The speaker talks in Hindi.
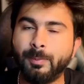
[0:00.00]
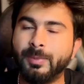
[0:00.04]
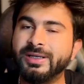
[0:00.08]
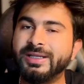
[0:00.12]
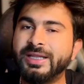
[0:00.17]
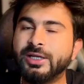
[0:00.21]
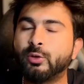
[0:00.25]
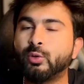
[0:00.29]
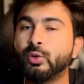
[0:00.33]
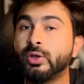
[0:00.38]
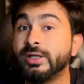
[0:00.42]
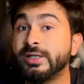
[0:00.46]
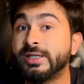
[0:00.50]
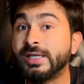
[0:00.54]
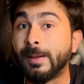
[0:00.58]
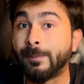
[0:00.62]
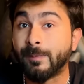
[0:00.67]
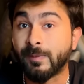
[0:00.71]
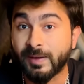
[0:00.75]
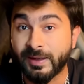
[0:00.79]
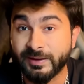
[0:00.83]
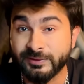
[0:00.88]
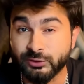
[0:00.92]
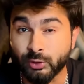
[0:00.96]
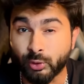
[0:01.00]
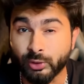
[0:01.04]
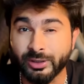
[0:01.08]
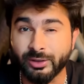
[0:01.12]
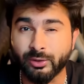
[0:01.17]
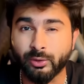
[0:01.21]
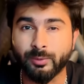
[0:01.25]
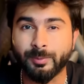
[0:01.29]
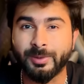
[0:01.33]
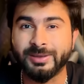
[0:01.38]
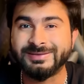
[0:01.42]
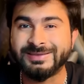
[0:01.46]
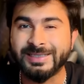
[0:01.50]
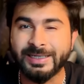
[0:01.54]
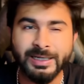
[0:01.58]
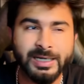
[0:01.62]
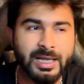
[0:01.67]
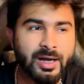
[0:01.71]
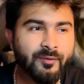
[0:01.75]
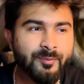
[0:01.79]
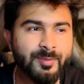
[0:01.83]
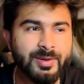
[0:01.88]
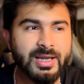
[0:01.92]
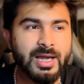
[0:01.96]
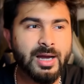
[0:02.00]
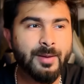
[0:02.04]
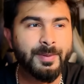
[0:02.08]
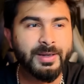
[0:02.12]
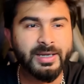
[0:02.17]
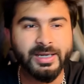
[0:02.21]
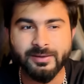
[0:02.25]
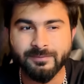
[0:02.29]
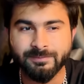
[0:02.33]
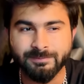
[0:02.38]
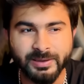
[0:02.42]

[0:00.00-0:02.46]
बट दे कुडन कैपिटलाइज ऑन इट और भाई सेकंड हाफ में यहाँ पे एक